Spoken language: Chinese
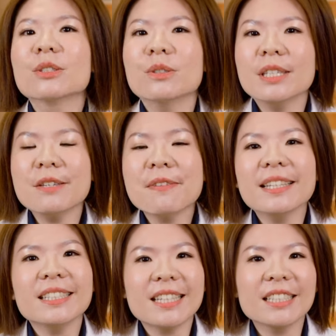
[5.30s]
最近
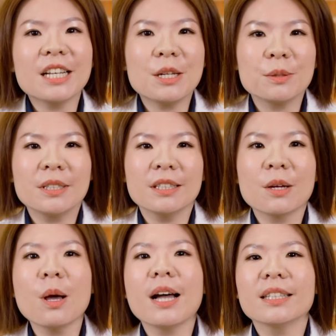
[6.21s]
发现大家流行
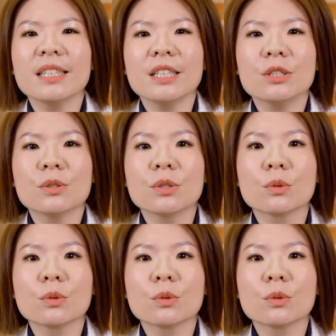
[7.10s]
的话题就是